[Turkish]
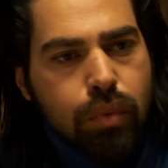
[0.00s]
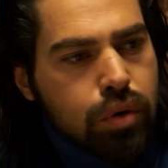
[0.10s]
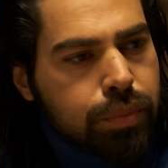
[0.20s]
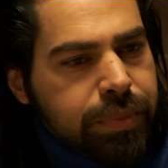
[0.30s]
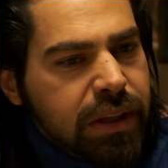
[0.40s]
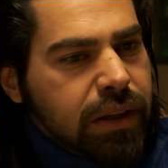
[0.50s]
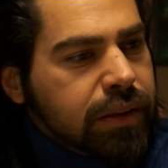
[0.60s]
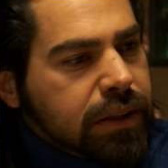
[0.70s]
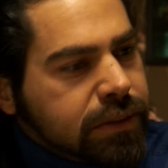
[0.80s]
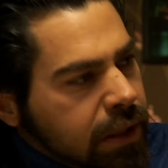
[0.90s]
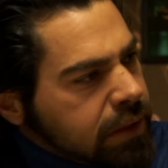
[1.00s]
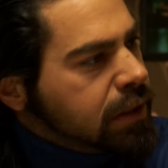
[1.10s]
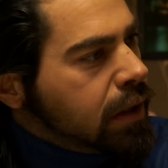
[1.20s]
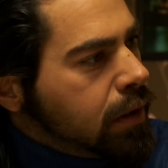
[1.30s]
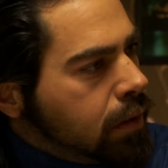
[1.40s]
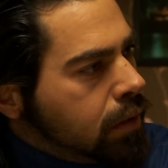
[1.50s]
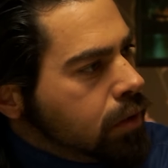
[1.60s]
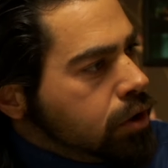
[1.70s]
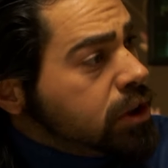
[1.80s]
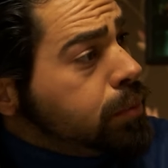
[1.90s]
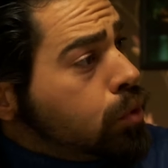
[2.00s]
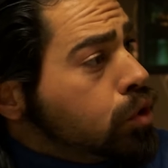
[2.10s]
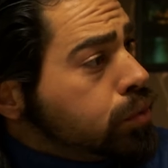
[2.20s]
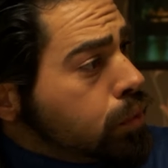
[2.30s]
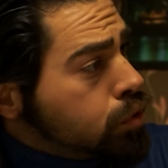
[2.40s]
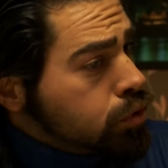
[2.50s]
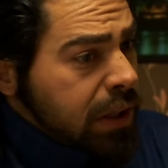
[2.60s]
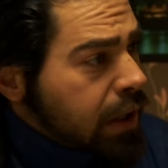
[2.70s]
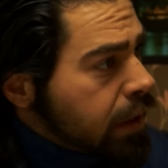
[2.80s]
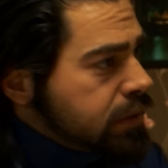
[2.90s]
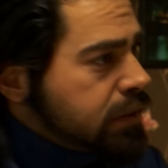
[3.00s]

Oğlum olup biteni anlatsana kıza. Hiç mi konuşmuyorsunuz lan